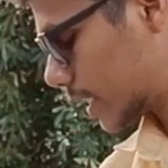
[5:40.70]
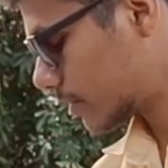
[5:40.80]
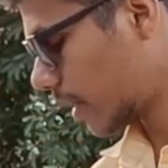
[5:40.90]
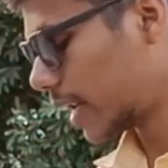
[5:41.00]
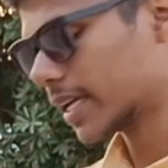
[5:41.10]

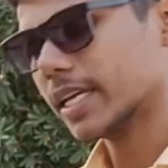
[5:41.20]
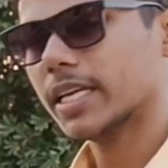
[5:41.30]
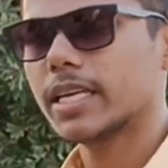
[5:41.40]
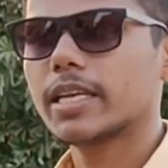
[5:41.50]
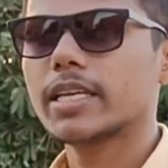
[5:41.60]
इस वाले की
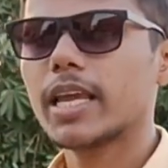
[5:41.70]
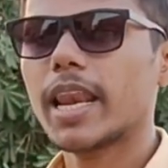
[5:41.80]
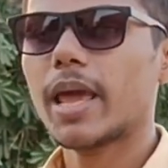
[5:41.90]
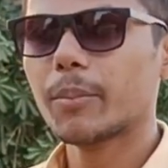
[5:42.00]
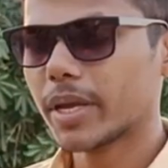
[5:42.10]
ये
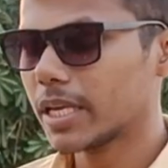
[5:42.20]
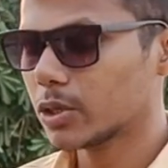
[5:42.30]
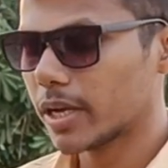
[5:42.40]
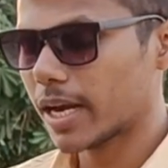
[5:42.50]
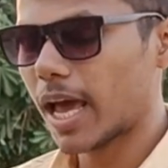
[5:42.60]
लैम्प की
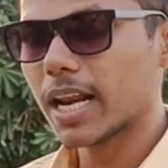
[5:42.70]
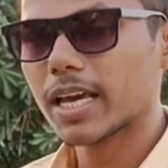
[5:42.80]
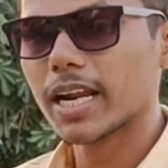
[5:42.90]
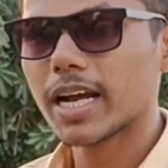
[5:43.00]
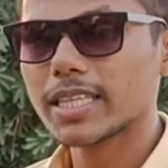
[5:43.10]
जो ये लाल
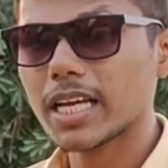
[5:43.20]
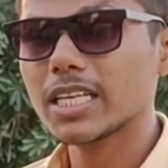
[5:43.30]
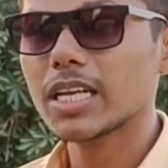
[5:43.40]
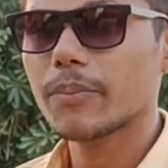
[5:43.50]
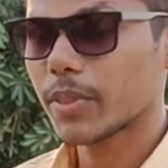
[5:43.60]
कलर का था
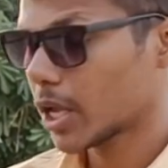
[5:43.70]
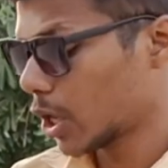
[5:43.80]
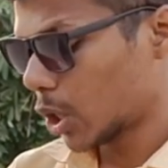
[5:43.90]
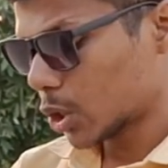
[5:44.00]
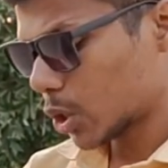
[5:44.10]
ये
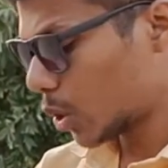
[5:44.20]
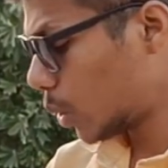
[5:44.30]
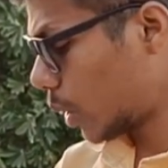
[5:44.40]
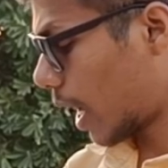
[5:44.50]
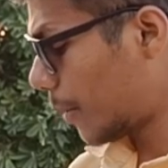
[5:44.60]

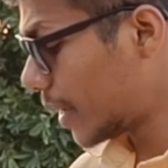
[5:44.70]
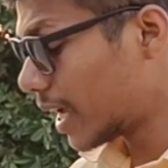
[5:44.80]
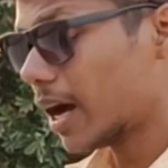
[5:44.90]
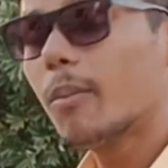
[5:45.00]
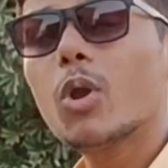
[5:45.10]
तो
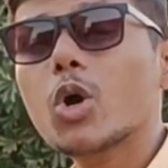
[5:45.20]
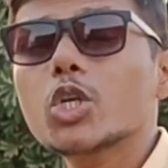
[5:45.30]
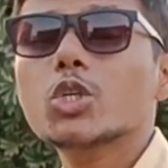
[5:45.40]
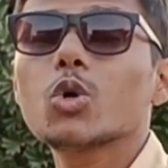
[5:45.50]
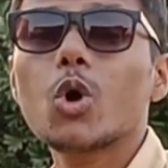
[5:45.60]
अभी हम लोगों
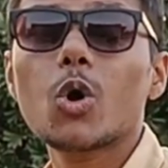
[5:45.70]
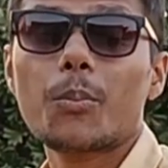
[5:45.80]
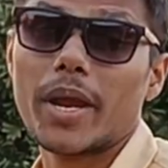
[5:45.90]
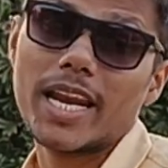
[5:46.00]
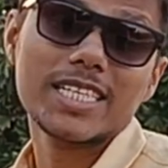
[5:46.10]
ने जो दो
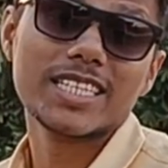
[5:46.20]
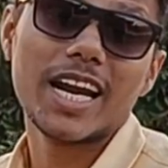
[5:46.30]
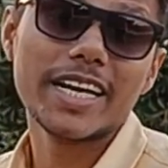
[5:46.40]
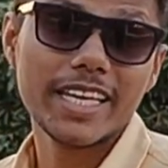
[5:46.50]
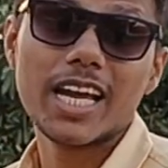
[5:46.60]
पहले
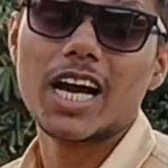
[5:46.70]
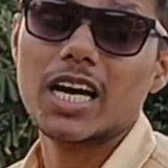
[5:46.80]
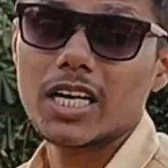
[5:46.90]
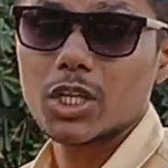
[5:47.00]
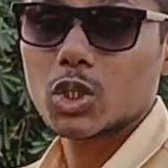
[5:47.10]
स्टार्ट किया
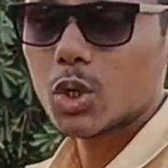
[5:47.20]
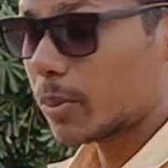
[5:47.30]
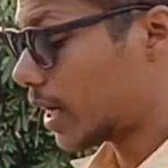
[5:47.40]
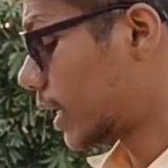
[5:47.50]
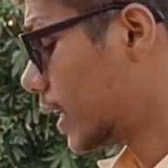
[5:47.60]
तो
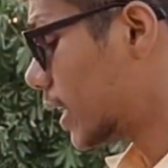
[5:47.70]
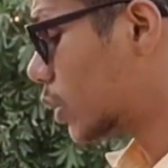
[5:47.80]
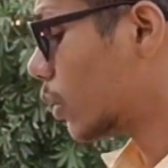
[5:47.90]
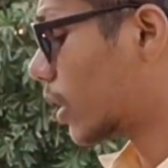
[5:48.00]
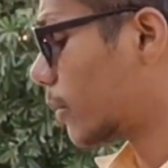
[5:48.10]
मतलब कि
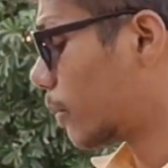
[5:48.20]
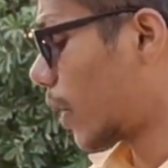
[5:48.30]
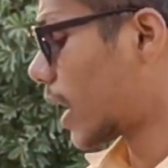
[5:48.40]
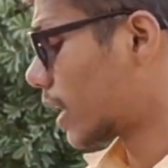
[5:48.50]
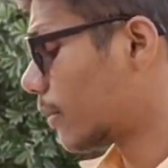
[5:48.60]
जो
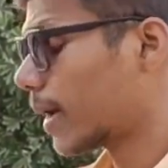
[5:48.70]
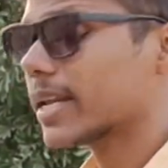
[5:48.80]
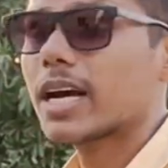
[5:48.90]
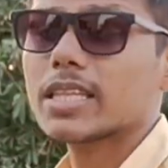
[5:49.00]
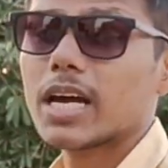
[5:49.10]
मार्कर
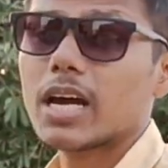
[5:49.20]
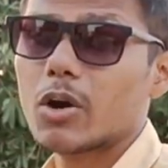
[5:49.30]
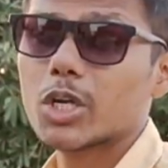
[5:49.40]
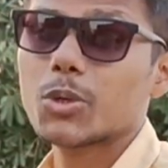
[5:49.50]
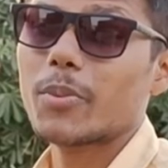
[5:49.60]
पेन का था
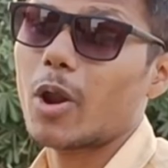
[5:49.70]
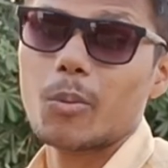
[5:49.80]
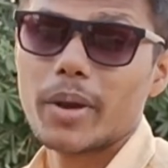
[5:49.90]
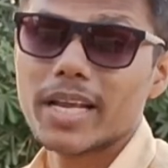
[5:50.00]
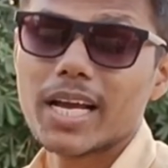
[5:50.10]
और जो बॉल
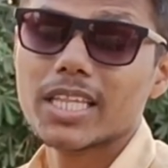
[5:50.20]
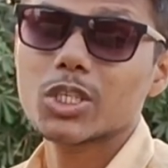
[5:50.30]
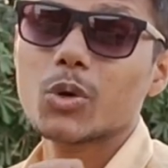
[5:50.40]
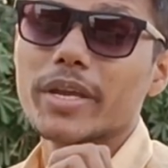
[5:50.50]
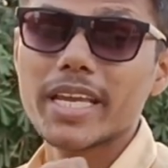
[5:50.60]
पेन का था
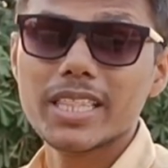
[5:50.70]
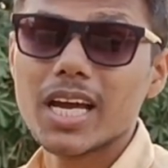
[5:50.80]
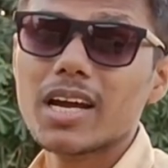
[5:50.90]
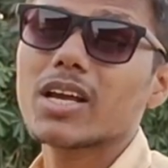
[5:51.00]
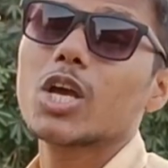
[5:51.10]
जो इंक
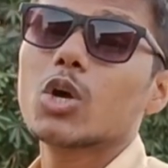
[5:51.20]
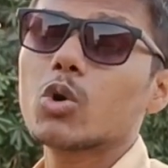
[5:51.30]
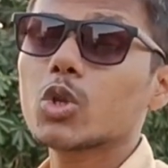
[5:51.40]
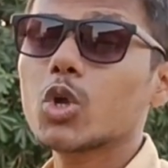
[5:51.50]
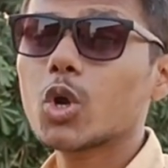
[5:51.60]
था
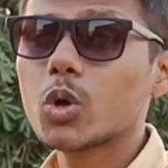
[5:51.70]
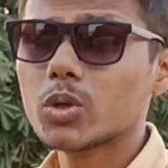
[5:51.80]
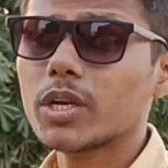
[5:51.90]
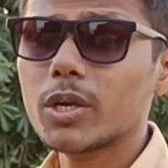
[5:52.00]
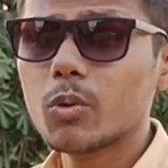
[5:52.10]
उन दोनों को
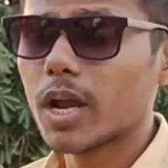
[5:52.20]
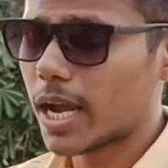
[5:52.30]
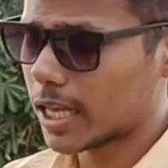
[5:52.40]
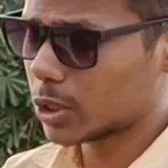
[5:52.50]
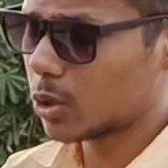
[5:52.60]
तो नहीं
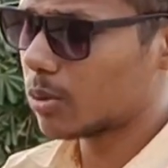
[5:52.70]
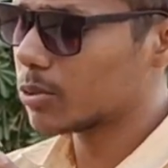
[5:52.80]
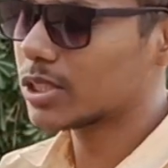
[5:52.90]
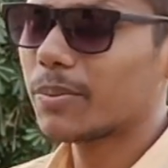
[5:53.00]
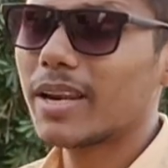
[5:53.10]
उड़ाया तो
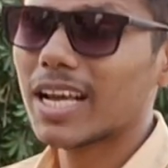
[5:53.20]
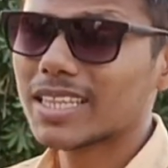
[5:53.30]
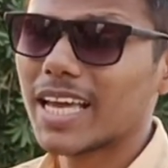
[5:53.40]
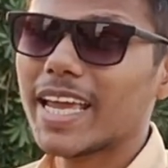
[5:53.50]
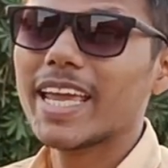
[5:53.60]
मुझे भी
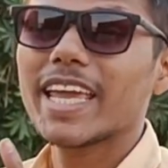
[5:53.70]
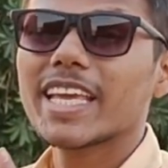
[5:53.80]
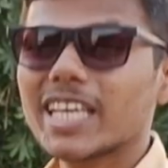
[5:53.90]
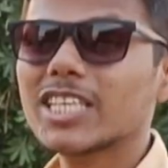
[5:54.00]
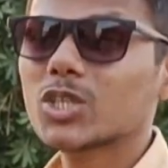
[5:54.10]
लगता है
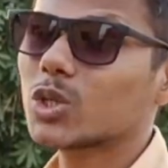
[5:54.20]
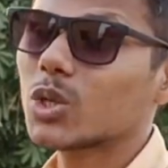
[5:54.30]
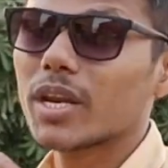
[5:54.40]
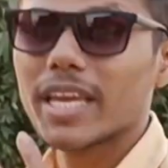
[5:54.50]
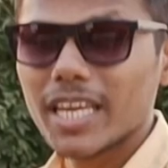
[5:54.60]
कि इसको
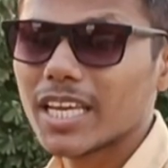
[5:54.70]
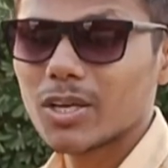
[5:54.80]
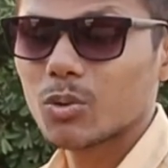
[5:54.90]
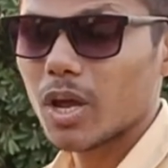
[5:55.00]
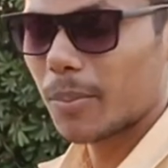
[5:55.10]
तो
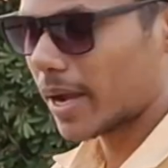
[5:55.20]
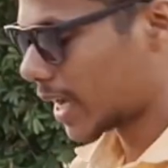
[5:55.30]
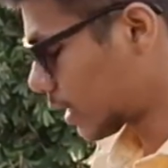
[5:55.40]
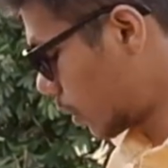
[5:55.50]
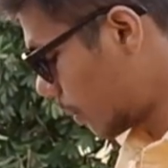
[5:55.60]
नहीं उड़ा पाएगा